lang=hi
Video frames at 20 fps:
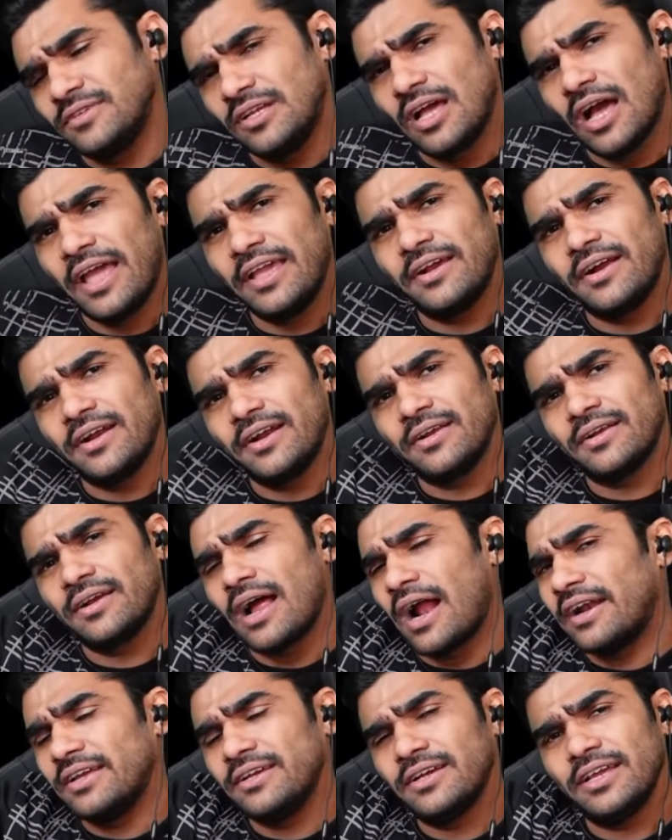गाड़ी
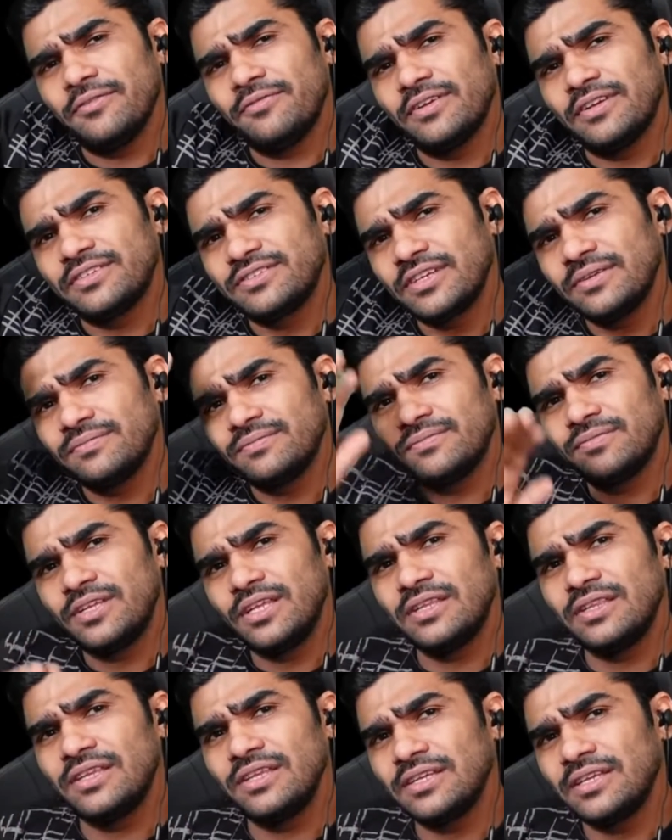गाड़ी गई फिर से
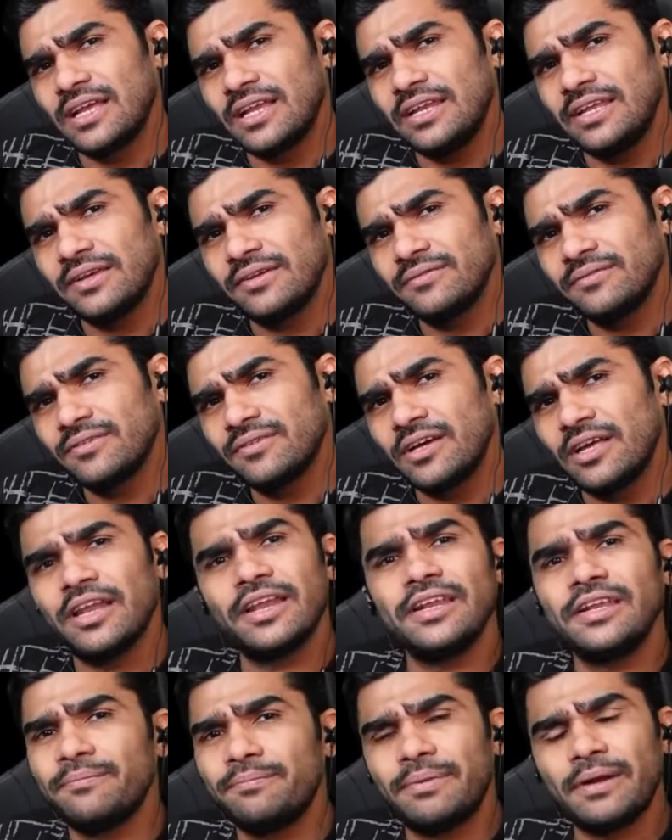तीन दिन के लिए
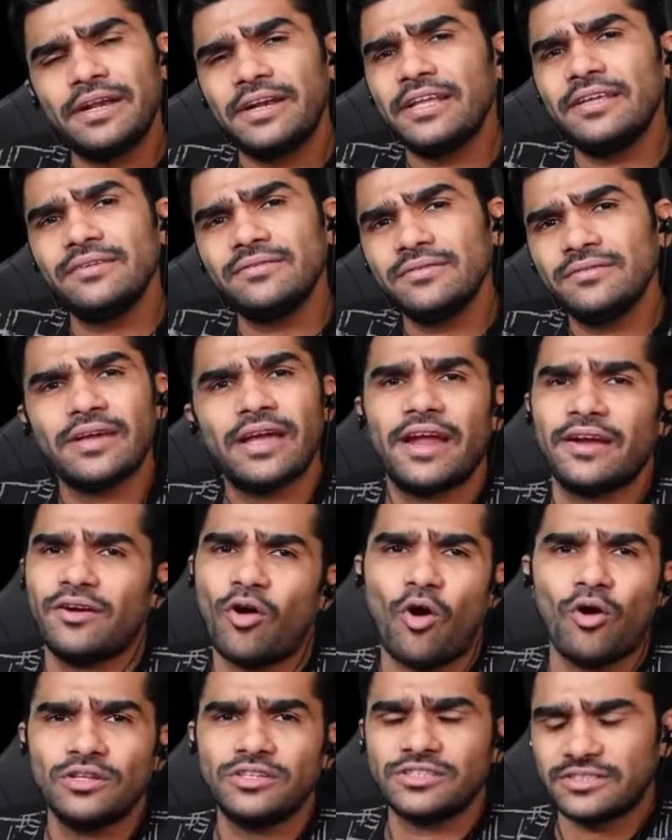कलरिंग पेंटिंग एंड
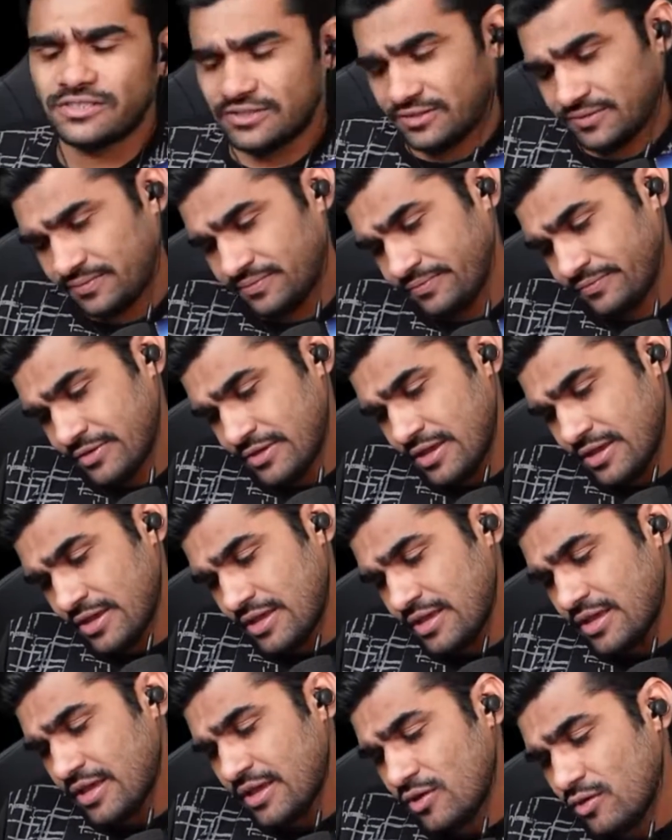ऑल्स
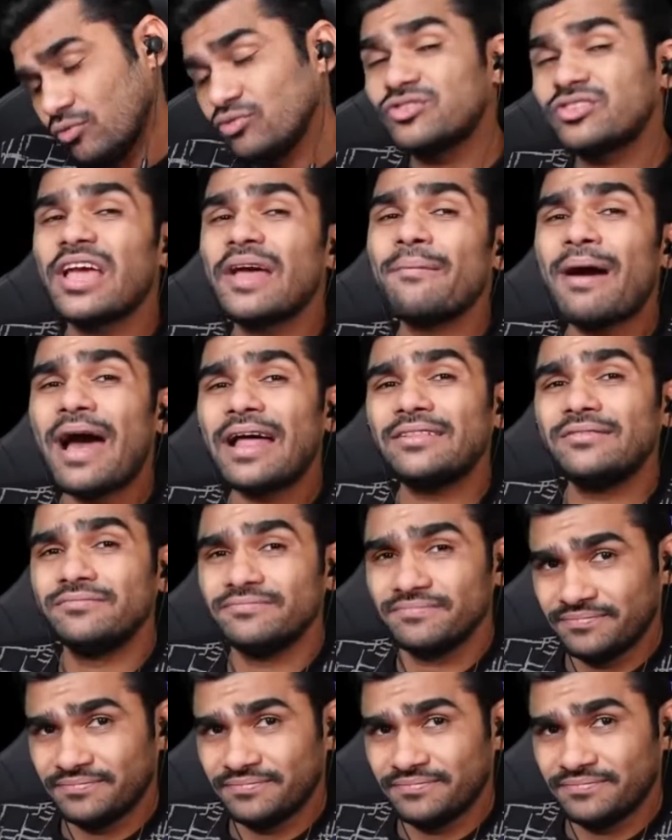उसके बाद